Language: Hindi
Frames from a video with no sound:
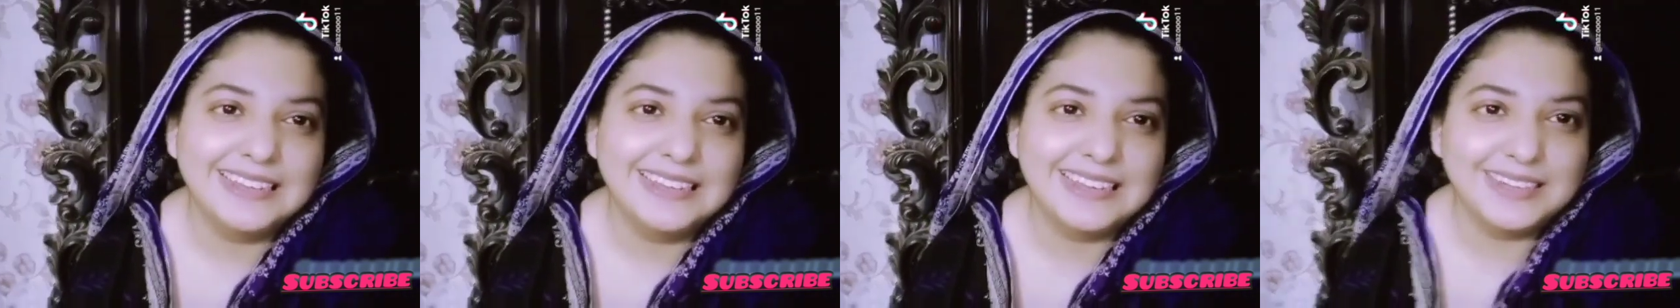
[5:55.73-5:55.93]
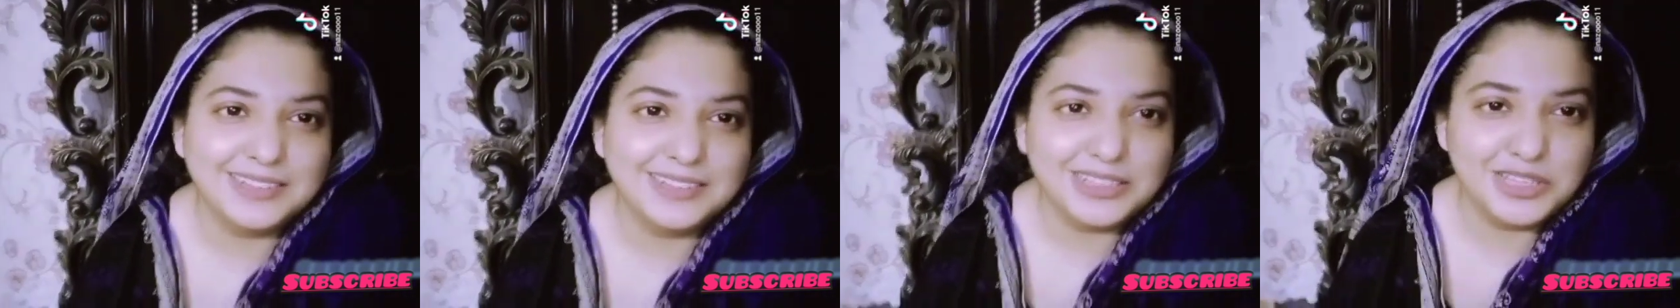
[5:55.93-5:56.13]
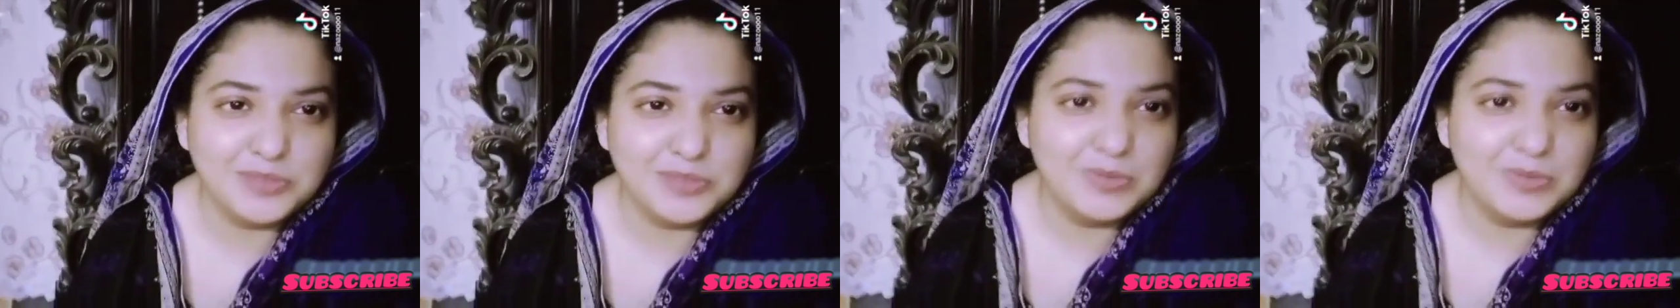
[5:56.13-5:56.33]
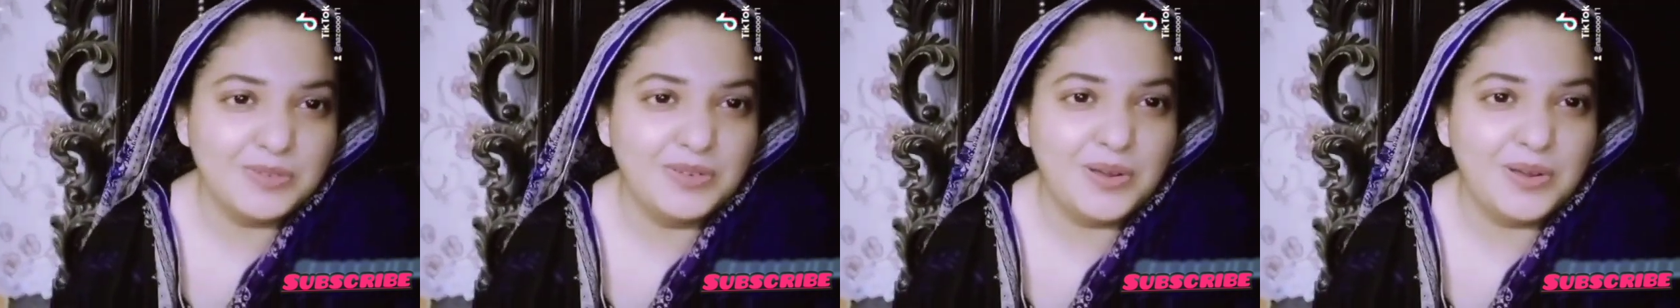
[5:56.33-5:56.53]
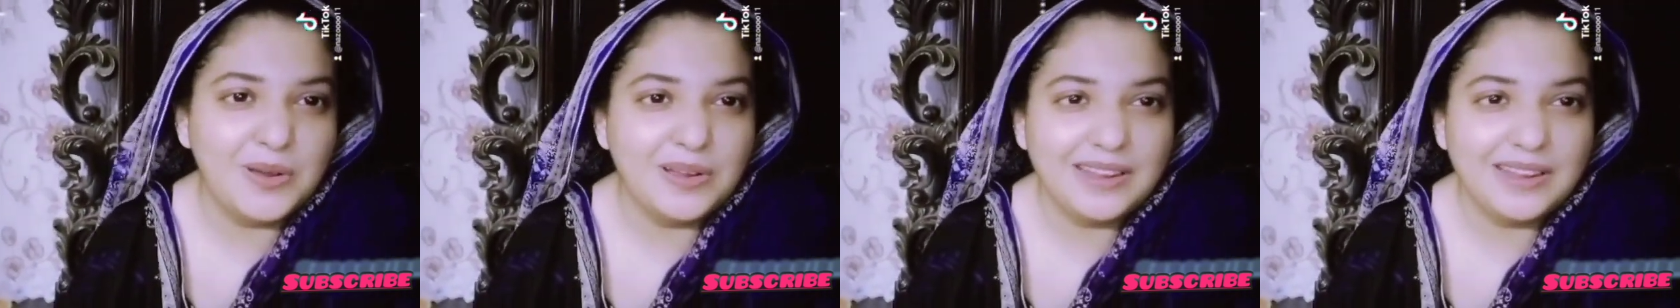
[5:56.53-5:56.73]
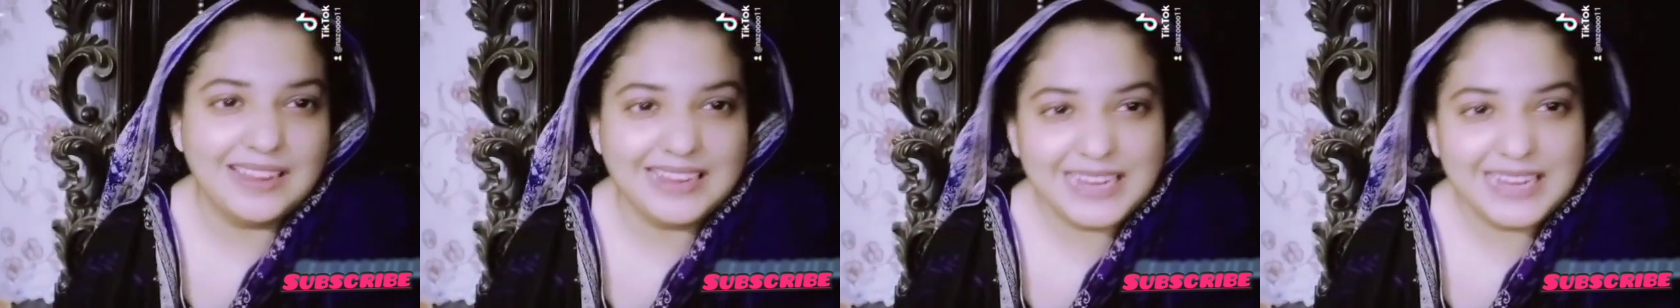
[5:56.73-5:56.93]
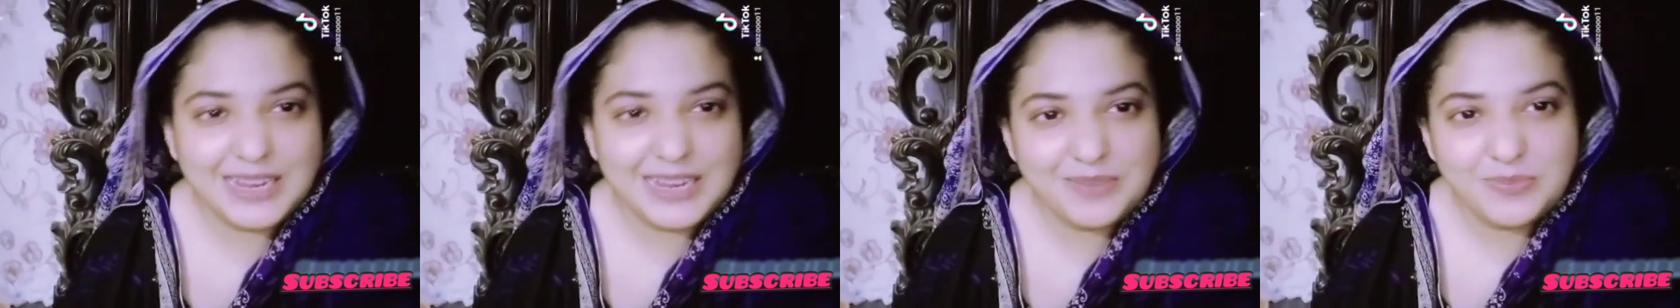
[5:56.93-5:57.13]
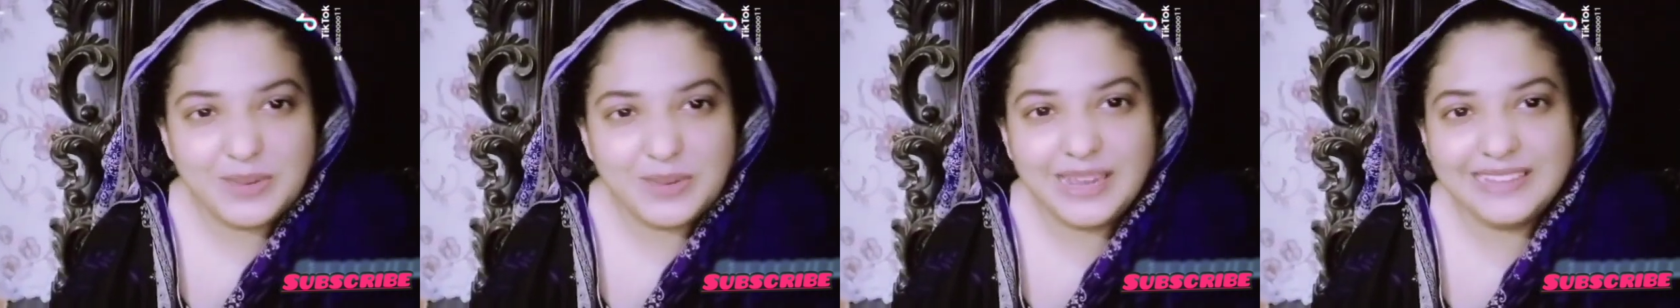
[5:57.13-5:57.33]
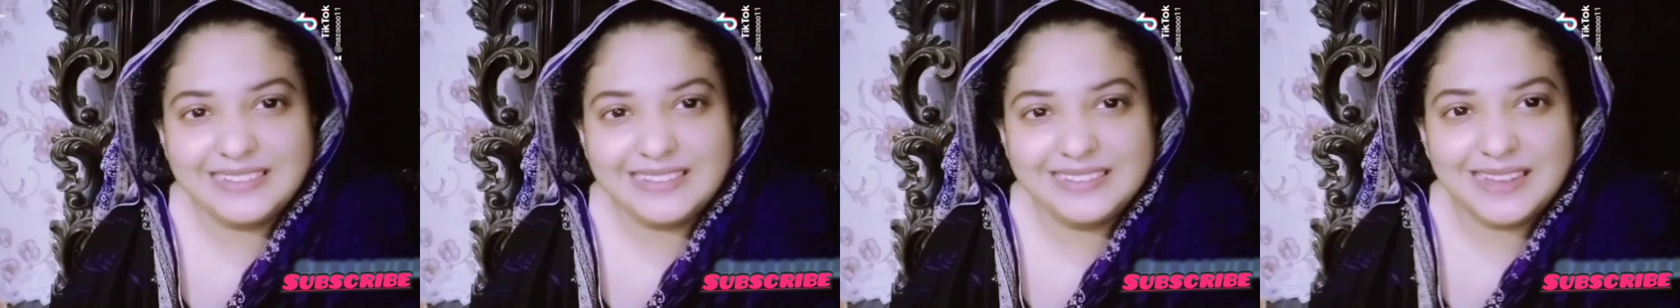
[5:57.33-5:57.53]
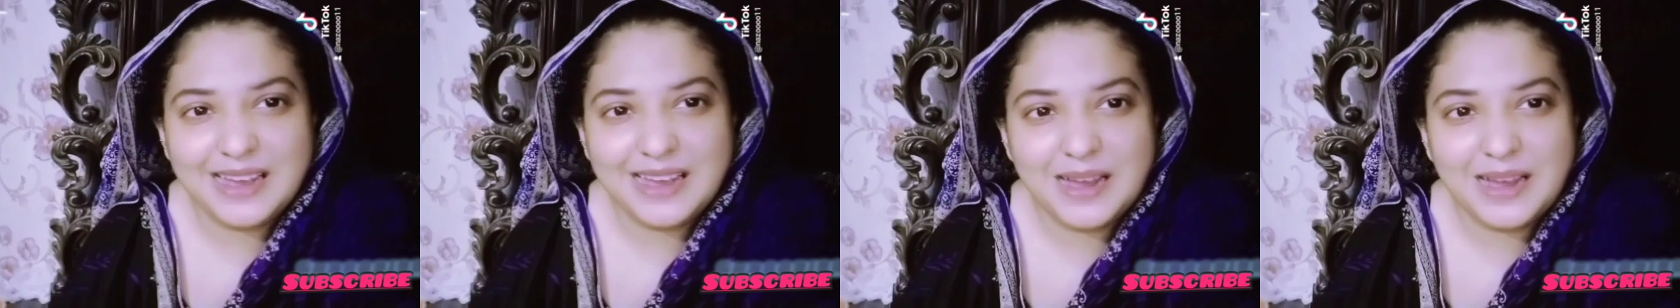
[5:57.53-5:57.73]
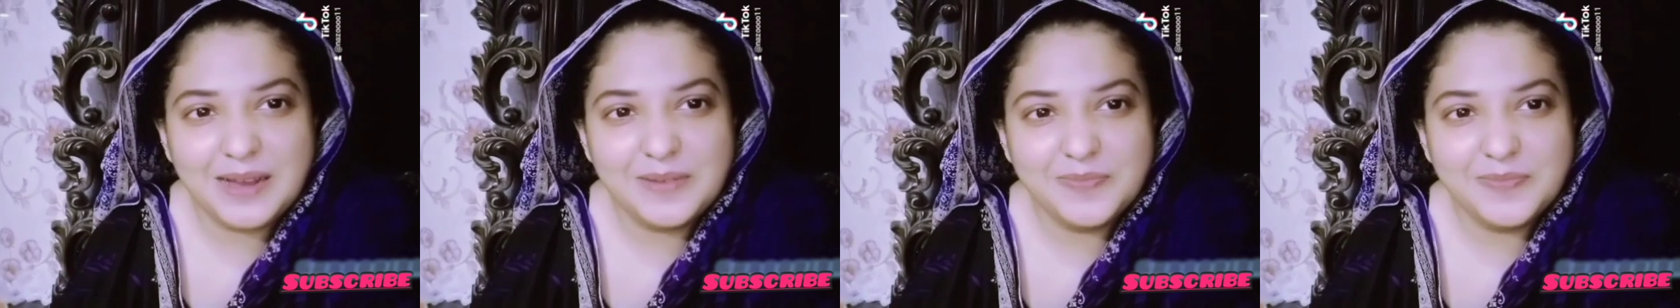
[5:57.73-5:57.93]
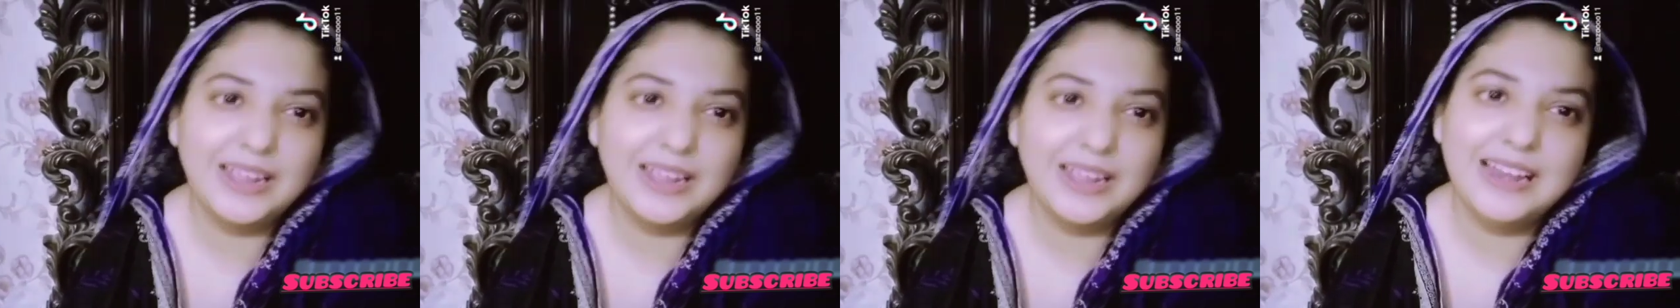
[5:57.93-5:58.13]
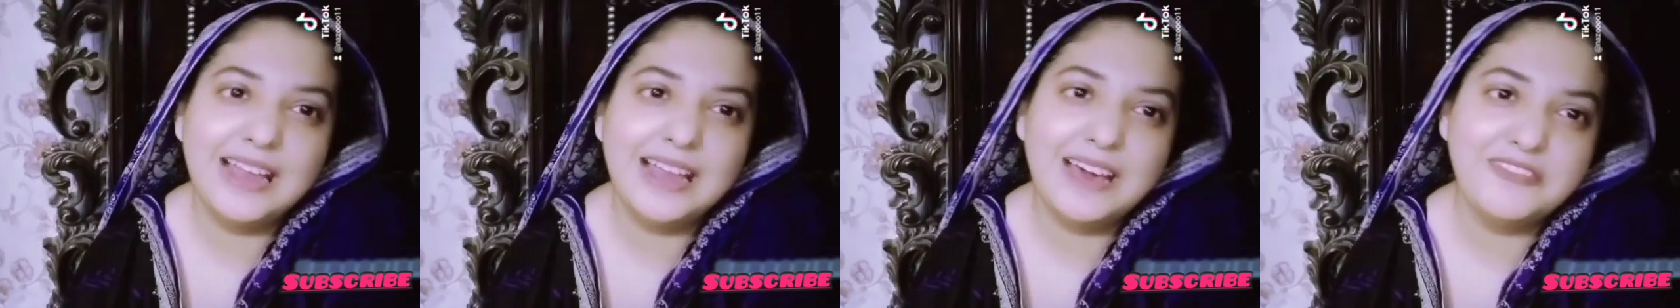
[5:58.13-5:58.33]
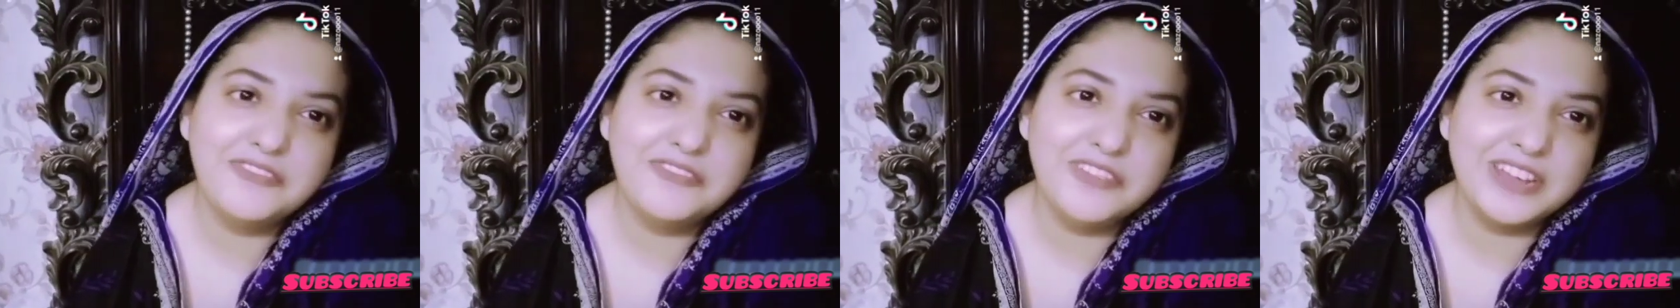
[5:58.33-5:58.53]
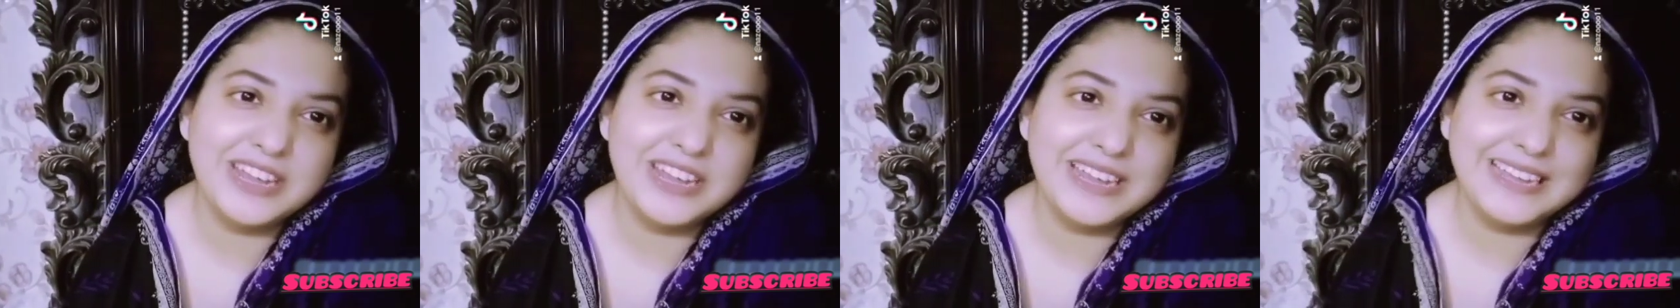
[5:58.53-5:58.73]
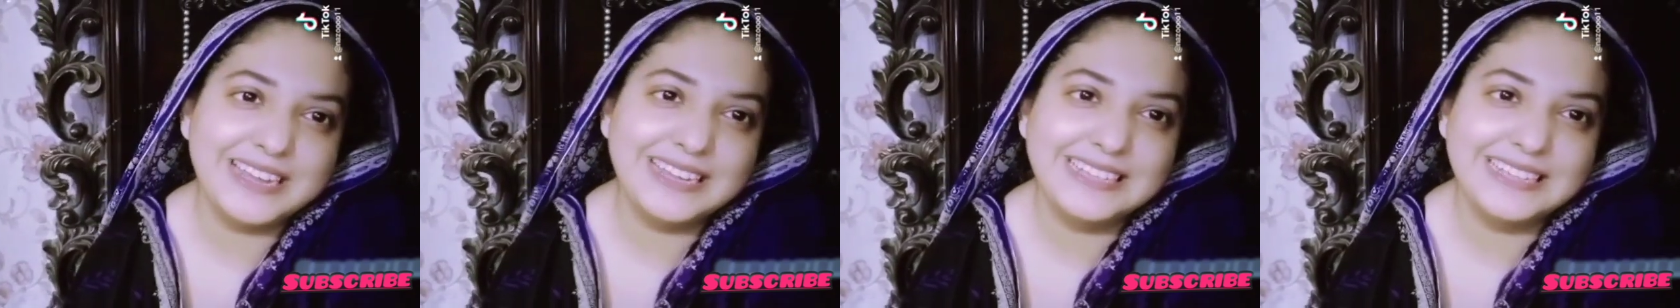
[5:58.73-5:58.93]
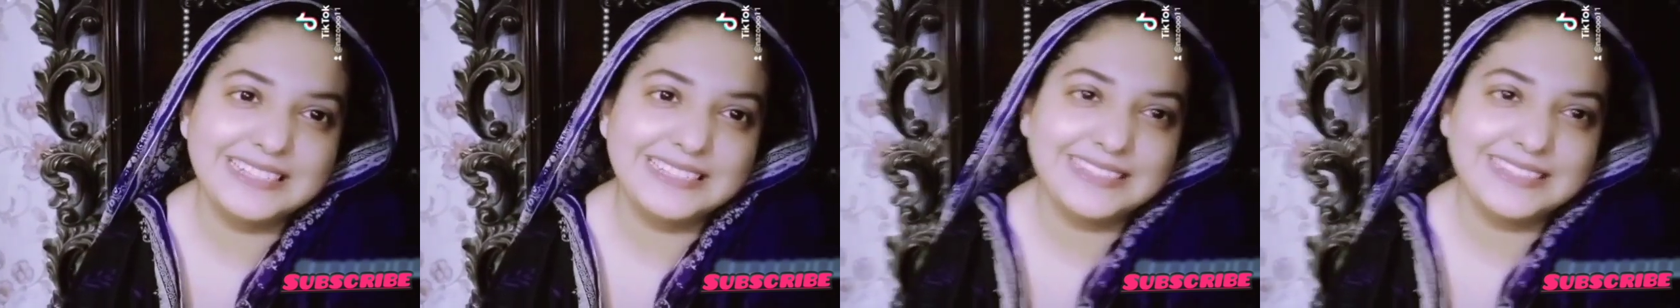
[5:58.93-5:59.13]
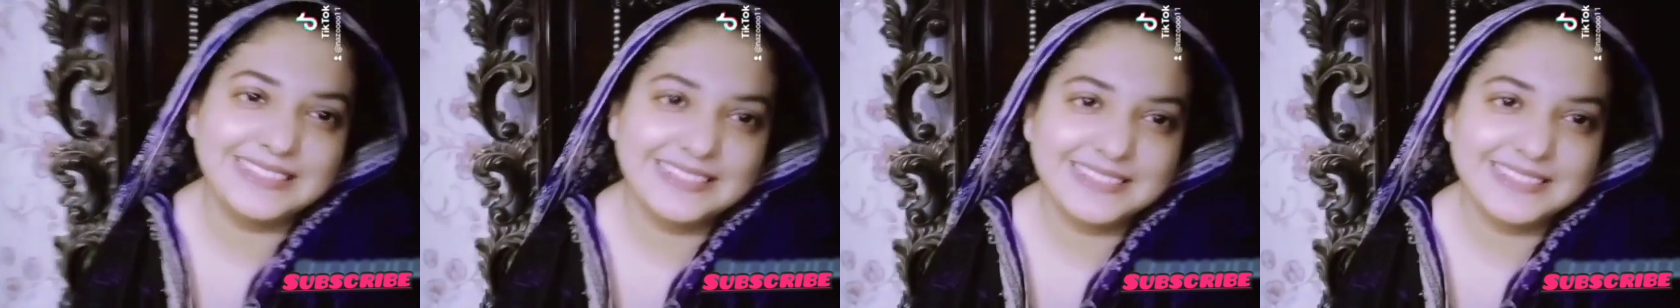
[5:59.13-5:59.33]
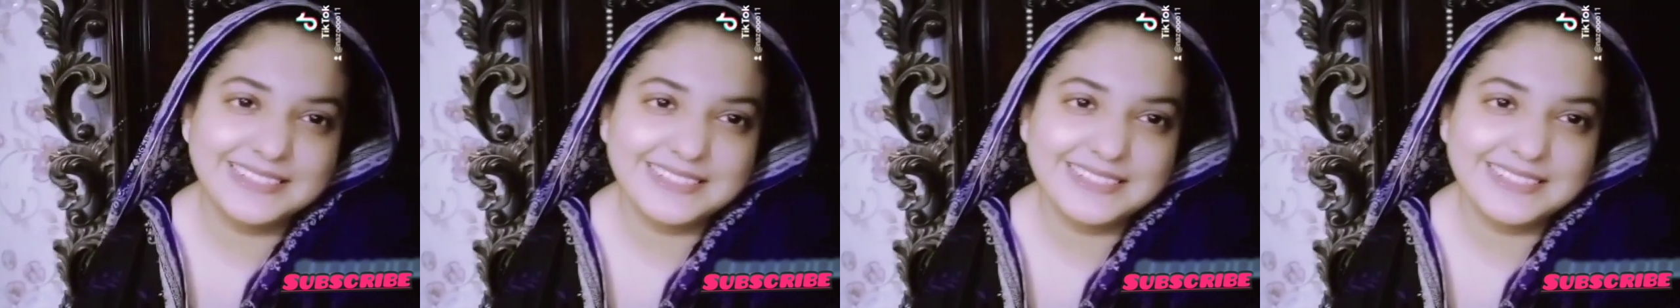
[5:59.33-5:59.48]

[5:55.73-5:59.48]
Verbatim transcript: करती हूँ मैं ब्लॉग का यहीं पे एग्ज़ाम गला पे